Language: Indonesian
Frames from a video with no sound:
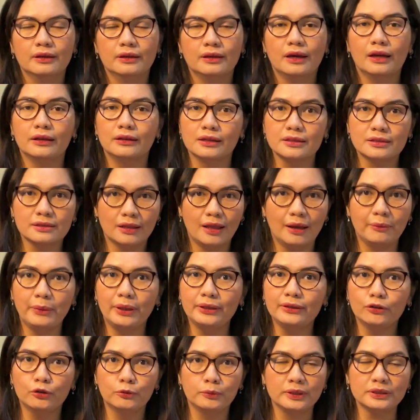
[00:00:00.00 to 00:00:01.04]
Karena
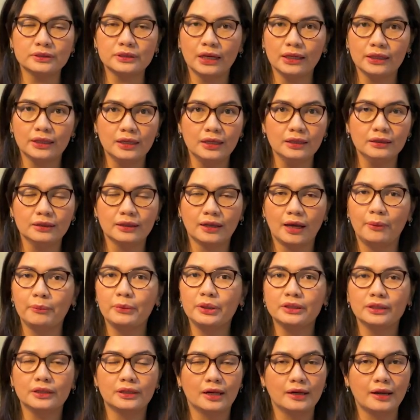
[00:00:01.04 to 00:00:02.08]
selama di rumah sakit,
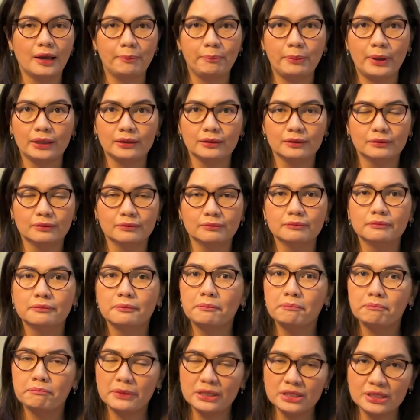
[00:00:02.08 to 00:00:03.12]
kami tidak dapat
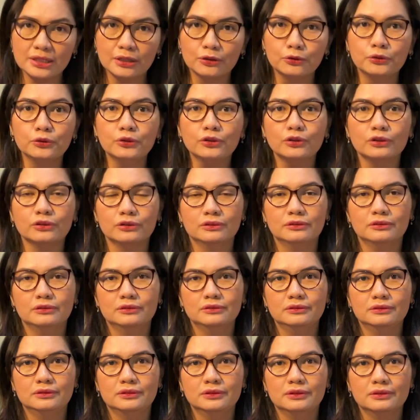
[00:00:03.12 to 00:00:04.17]
menjenguk
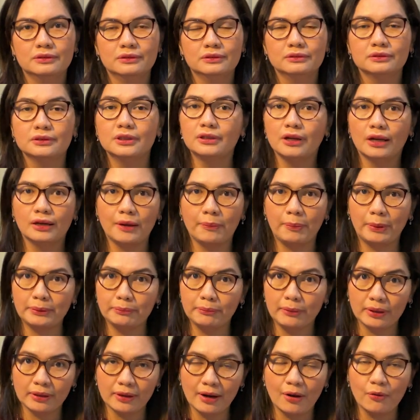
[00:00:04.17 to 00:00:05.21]
tidak dapat
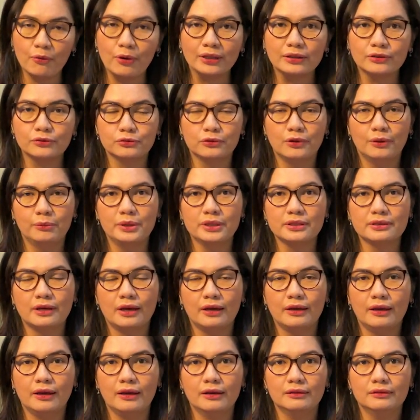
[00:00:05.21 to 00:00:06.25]
merawat suami
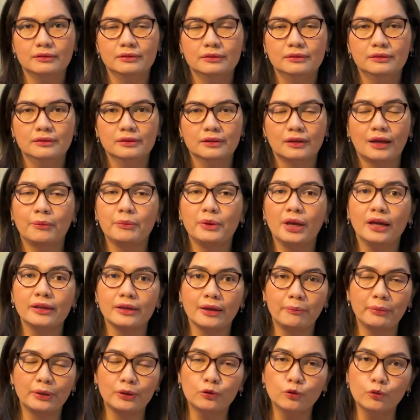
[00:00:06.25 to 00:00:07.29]
saya. Kami
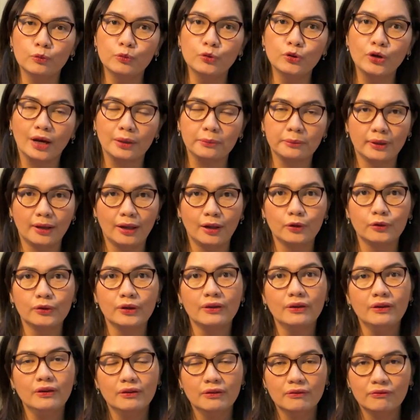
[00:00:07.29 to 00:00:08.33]
hanya berhubungan
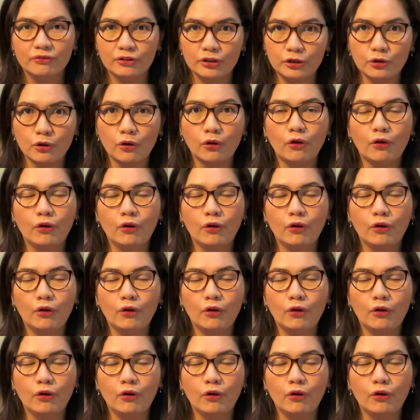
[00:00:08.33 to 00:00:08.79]
melalui video